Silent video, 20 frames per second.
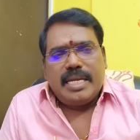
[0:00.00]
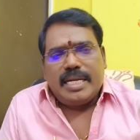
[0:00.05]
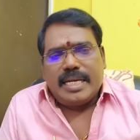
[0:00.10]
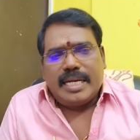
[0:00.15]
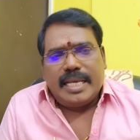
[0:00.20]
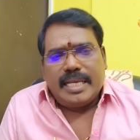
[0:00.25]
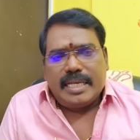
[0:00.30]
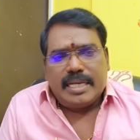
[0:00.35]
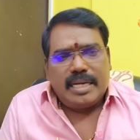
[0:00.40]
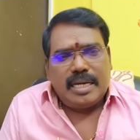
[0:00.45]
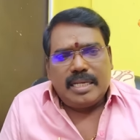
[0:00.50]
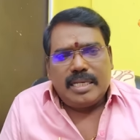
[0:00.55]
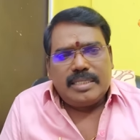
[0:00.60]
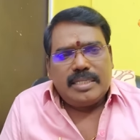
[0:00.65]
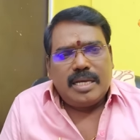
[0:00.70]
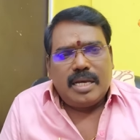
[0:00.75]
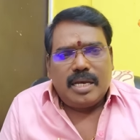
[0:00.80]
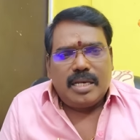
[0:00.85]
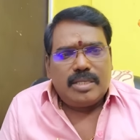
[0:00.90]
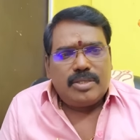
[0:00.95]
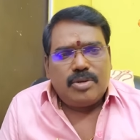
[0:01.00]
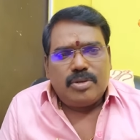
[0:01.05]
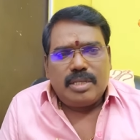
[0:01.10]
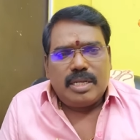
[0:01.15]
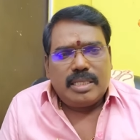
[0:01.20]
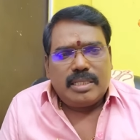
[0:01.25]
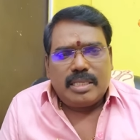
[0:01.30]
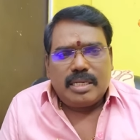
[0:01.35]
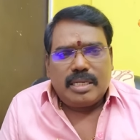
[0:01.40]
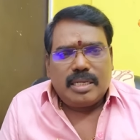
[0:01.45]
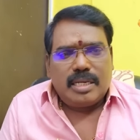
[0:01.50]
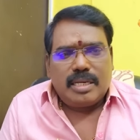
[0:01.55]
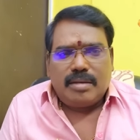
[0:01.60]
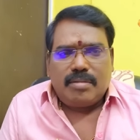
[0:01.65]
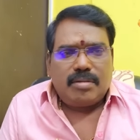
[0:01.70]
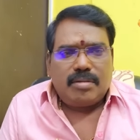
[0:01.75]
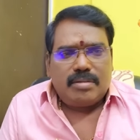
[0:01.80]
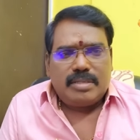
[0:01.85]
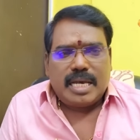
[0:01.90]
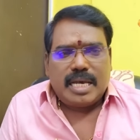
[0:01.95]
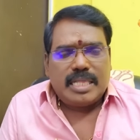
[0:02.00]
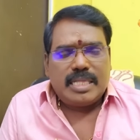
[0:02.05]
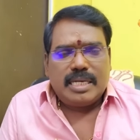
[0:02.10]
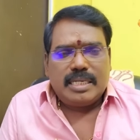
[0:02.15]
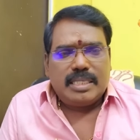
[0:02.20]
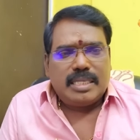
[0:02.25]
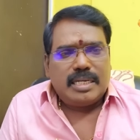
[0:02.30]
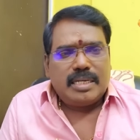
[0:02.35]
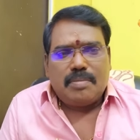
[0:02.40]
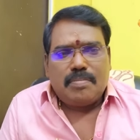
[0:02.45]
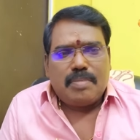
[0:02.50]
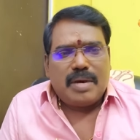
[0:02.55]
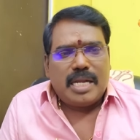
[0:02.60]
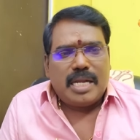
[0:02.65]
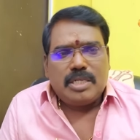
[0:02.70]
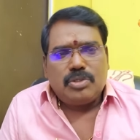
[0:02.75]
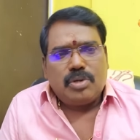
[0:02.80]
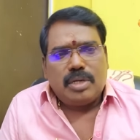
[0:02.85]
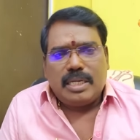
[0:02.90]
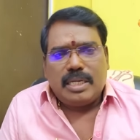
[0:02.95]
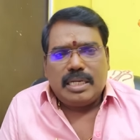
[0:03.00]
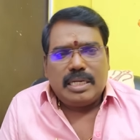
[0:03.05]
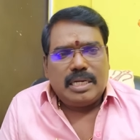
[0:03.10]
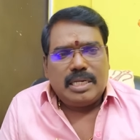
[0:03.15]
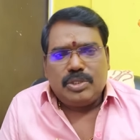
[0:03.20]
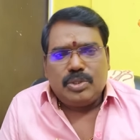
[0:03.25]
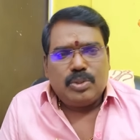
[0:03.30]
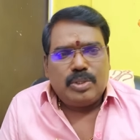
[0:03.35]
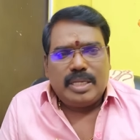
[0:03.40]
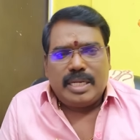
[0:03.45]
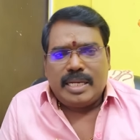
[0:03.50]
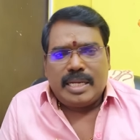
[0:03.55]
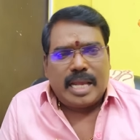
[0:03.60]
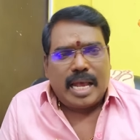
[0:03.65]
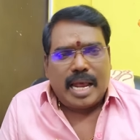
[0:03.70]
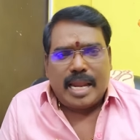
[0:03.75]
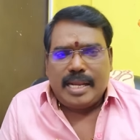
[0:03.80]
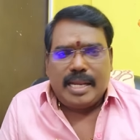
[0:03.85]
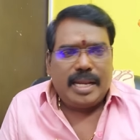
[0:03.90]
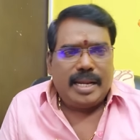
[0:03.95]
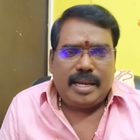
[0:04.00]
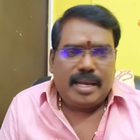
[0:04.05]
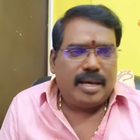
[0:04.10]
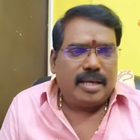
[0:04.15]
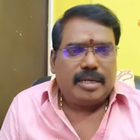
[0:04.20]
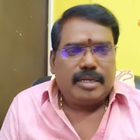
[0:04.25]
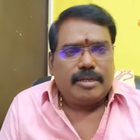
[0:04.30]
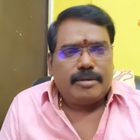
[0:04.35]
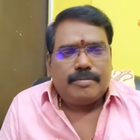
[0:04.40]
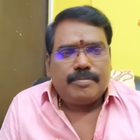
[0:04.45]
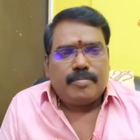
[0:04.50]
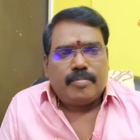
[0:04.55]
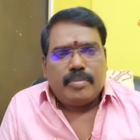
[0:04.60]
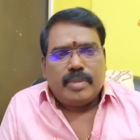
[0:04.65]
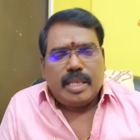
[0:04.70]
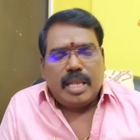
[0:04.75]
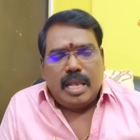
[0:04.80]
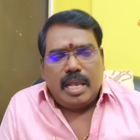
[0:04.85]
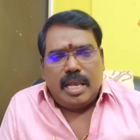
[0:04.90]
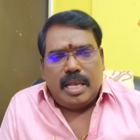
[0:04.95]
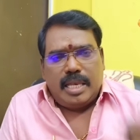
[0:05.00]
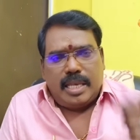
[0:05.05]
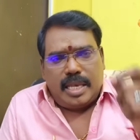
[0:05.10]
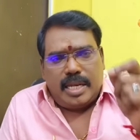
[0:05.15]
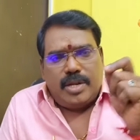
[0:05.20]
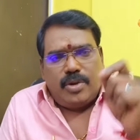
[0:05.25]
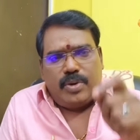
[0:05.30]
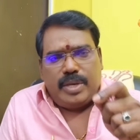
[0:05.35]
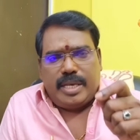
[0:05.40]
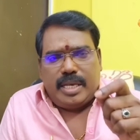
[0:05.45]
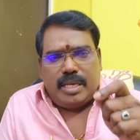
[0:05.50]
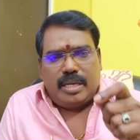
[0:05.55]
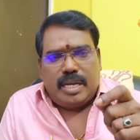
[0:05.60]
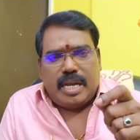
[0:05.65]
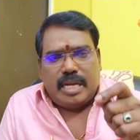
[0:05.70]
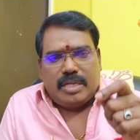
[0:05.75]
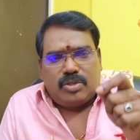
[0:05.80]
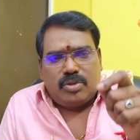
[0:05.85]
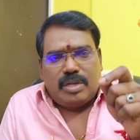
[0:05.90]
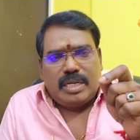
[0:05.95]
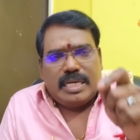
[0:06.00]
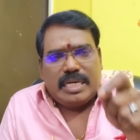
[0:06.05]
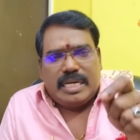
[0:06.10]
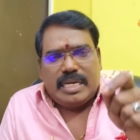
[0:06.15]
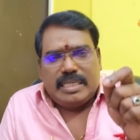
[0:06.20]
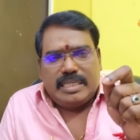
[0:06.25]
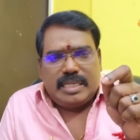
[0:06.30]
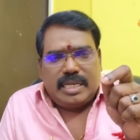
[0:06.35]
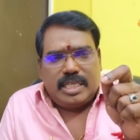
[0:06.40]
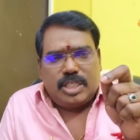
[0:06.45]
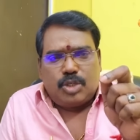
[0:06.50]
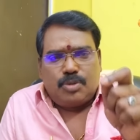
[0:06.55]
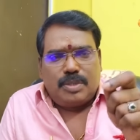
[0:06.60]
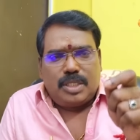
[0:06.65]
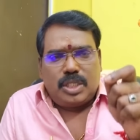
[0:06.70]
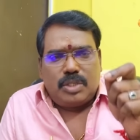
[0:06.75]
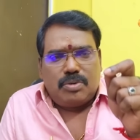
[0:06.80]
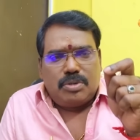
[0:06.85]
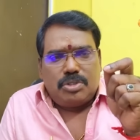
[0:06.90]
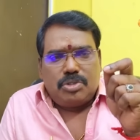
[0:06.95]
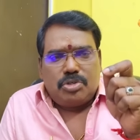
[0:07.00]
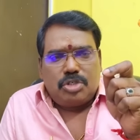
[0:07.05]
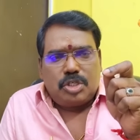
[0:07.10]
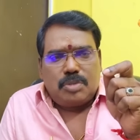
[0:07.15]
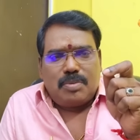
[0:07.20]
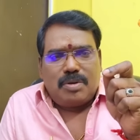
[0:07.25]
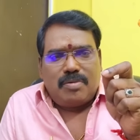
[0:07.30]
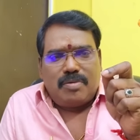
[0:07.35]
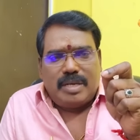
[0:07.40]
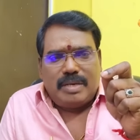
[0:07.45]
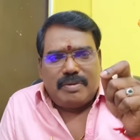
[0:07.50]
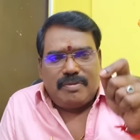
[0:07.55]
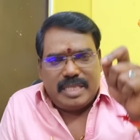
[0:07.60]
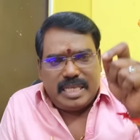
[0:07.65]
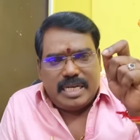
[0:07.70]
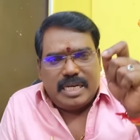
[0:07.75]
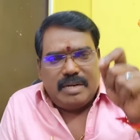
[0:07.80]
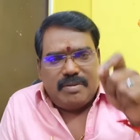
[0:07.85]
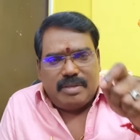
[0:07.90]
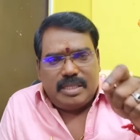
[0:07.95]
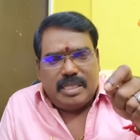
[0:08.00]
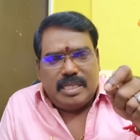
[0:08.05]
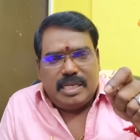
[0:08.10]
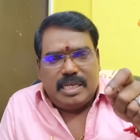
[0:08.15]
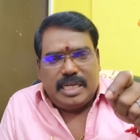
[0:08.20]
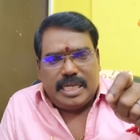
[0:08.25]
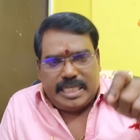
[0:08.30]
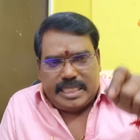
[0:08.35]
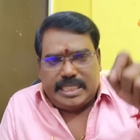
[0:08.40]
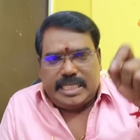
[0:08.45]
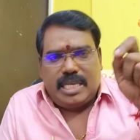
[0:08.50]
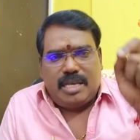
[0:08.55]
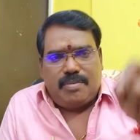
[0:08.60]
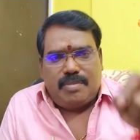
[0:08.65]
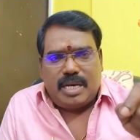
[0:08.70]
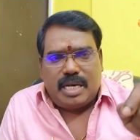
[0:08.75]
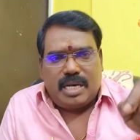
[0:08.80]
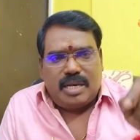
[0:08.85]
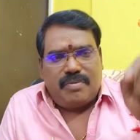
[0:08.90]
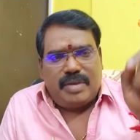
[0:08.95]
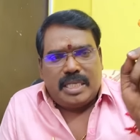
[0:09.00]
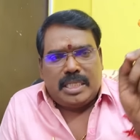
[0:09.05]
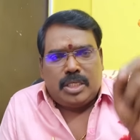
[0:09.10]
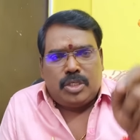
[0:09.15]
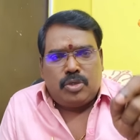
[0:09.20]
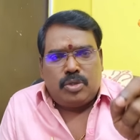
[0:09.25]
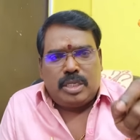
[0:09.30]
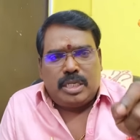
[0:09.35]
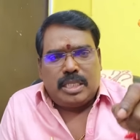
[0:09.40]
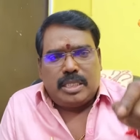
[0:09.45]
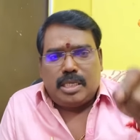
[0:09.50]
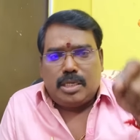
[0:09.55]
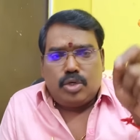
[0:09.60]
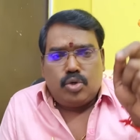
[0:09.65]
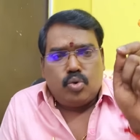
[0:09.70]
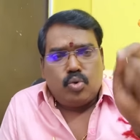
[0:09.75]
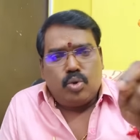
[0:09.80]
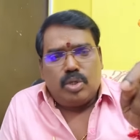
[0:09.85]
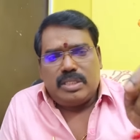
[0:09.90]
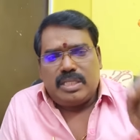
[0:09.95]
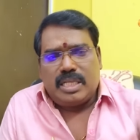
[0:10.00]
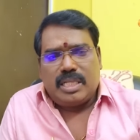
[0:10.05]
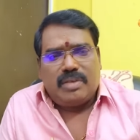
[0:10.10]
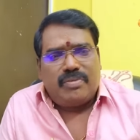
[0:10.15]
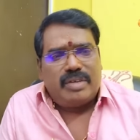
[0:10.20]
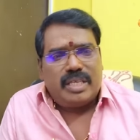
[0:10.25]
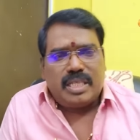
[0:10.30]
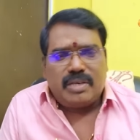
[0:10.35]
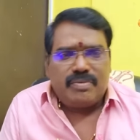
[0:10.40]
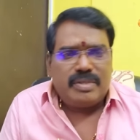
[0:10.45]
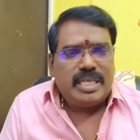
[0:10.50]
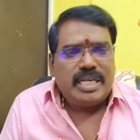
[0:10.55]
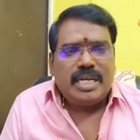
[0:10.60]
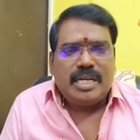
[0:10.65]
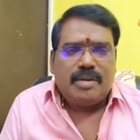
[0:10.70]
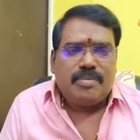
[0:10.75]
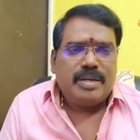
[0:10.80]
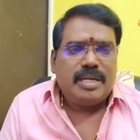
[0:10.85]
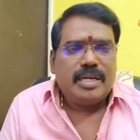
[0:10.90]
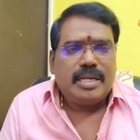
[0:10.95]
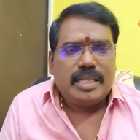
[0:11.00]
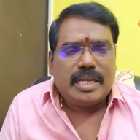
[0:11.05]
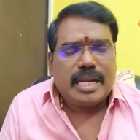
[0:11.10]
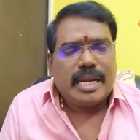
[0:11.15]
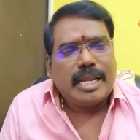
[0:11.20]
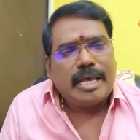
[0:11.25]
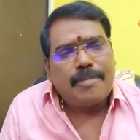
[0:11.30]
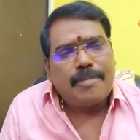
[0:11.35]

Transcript: கிடைக்கின்ற ஜோதிடத்திற்கு ஜாதகத்திற்கு பலன் சொல்லுகின்ற ஜோதிடன் அல்ல நான் என்னுடைய நான் சொல்லுகின்ற சில சுகத்துவ சுற்றுமா உள்ள விதிகள் வந்து நிச்சயமாக வேத ஜோதிடத்தின் நூறு சதவீத விதிகள் அப்படின்றதுனால